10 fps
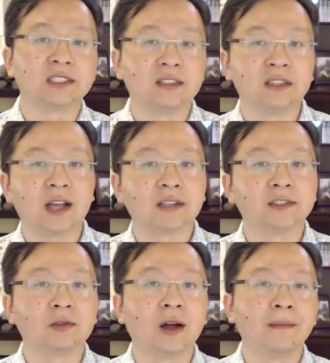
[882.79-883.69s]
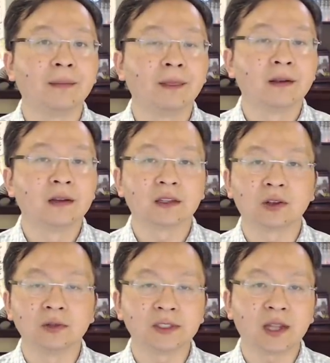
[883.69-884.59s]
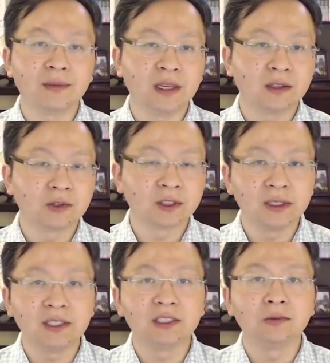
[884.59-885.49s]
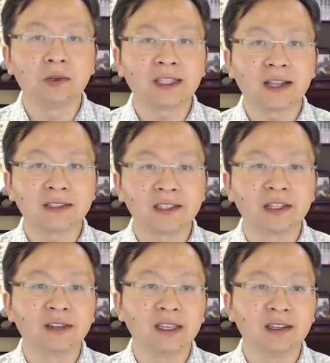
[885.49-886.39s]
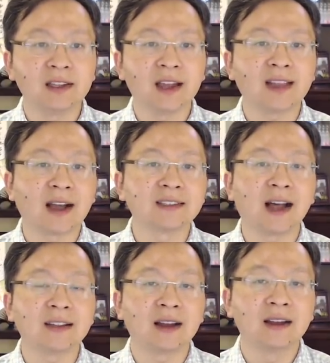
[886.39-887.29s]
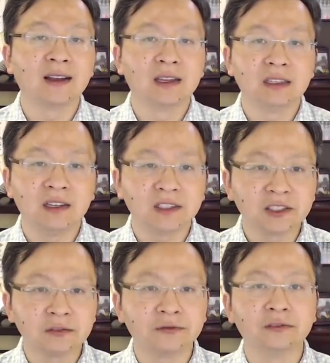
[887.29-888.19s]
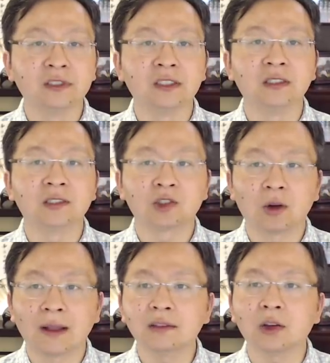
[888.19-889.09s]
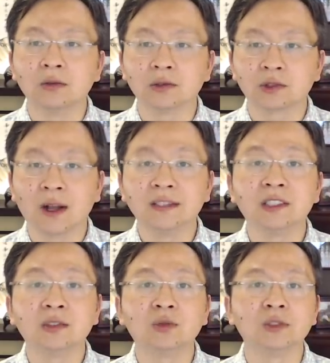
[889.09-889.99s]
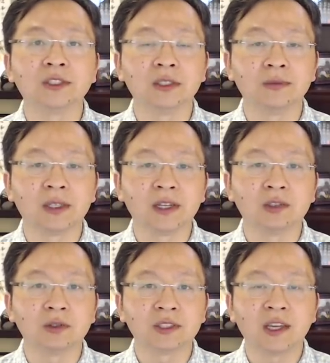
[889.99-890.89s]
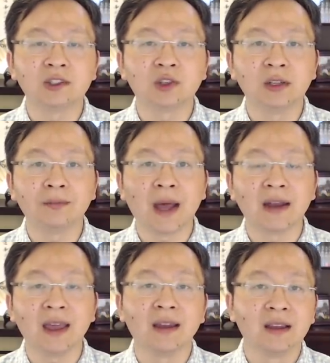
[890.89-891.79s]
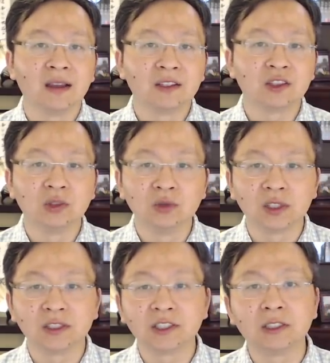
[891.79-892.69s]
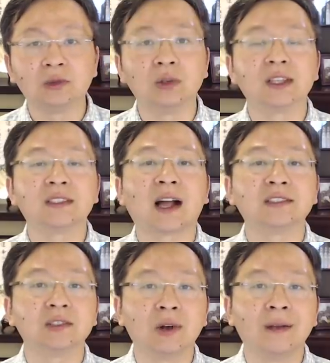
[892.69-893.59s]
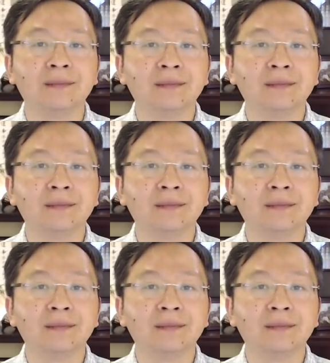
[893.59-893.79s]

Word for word: 些价值观啊。同时，他们也都是历经磨难才成为一代大侠的。也是符合传统传奇故事里面那种千锤百炼、修得正果的价值观